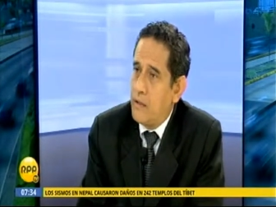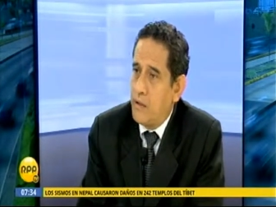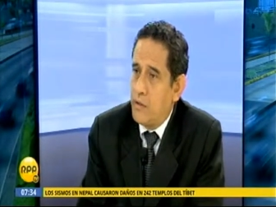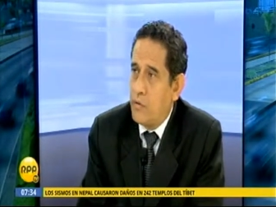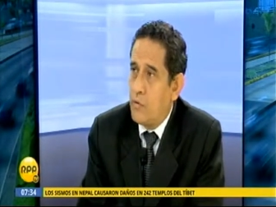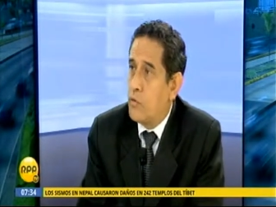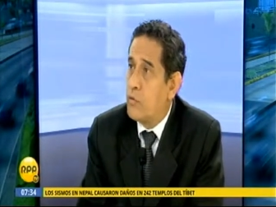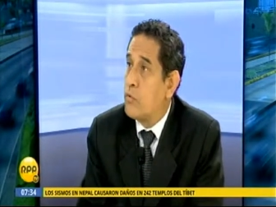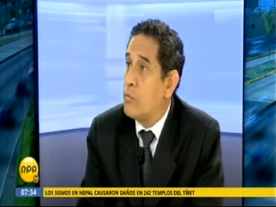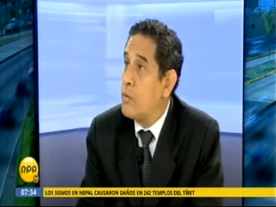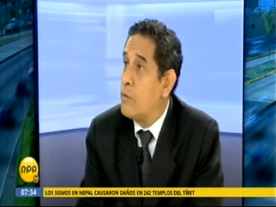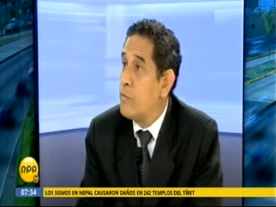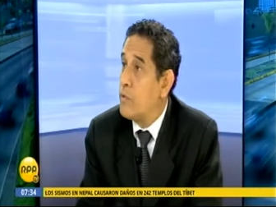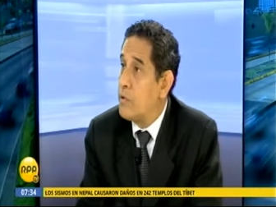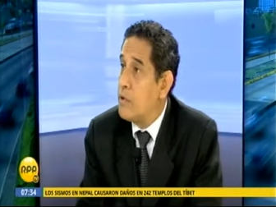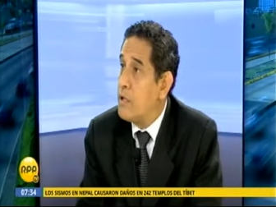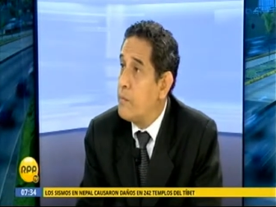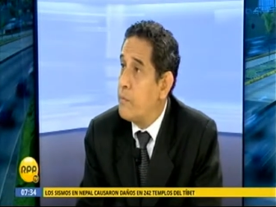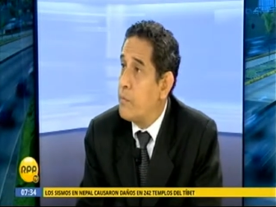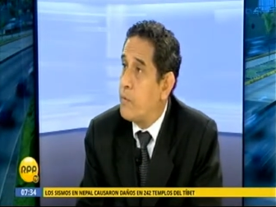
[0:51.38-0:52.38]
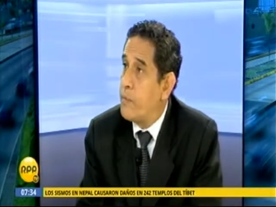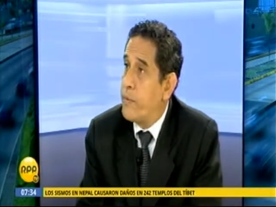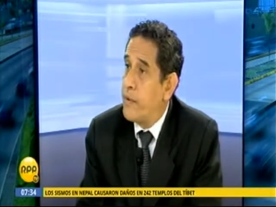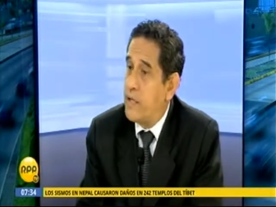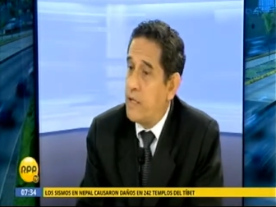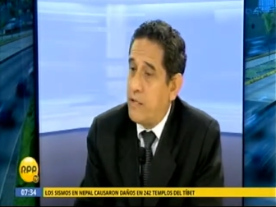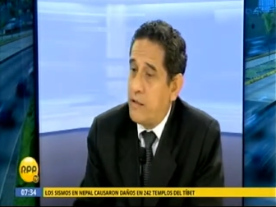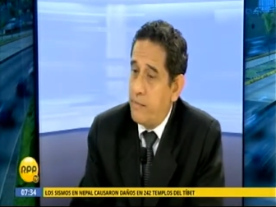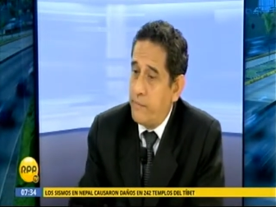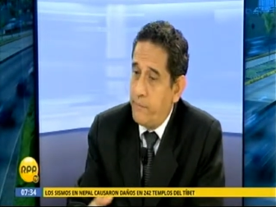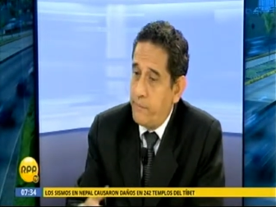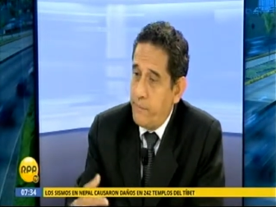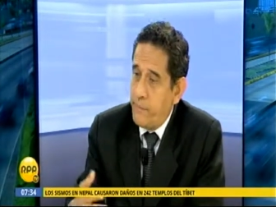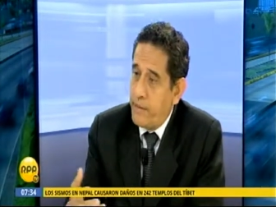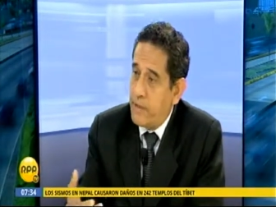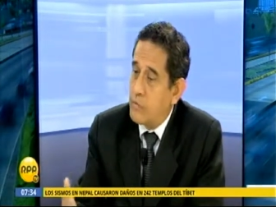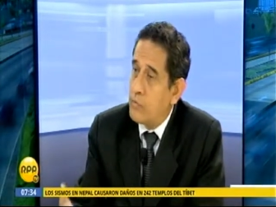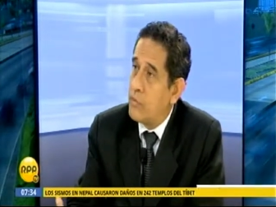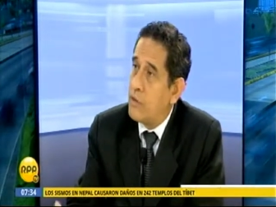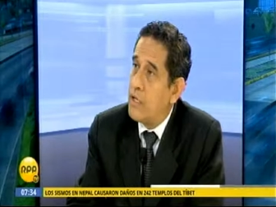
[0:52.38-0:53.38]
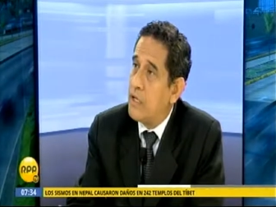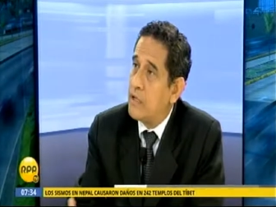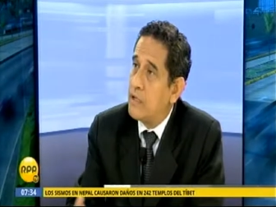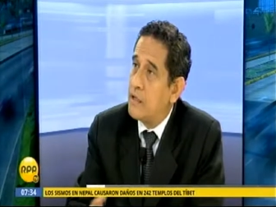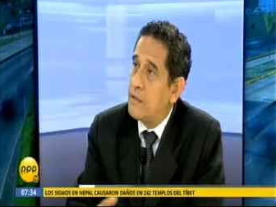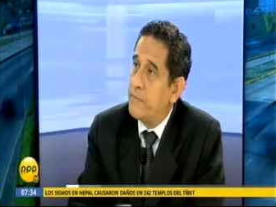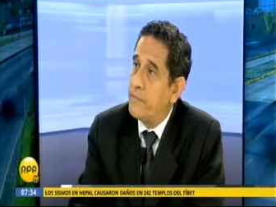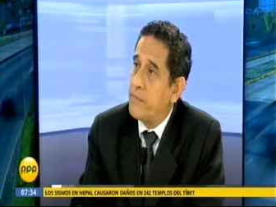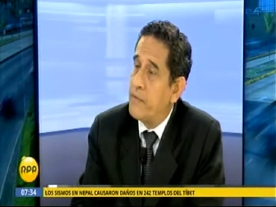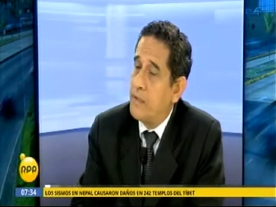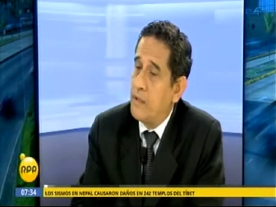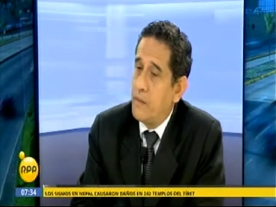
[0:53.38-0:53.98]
Eh, no tuvimos tiempo para ver su carta,